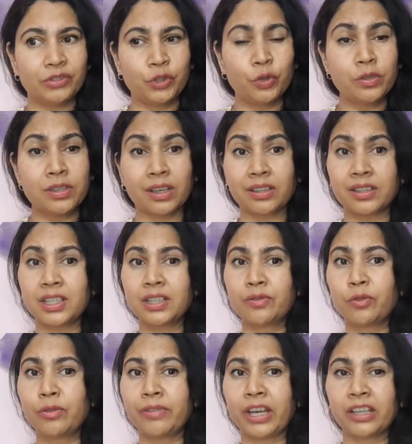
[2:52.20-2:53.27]
जो
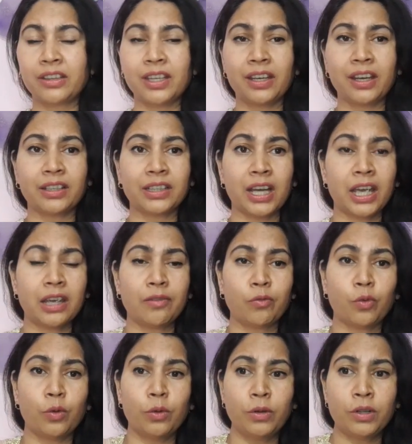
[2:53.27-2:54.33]
सक्सेसफुल व्यक्ति रहता है
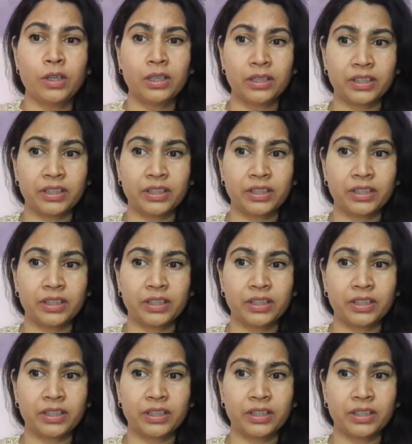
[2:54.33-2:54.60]
वो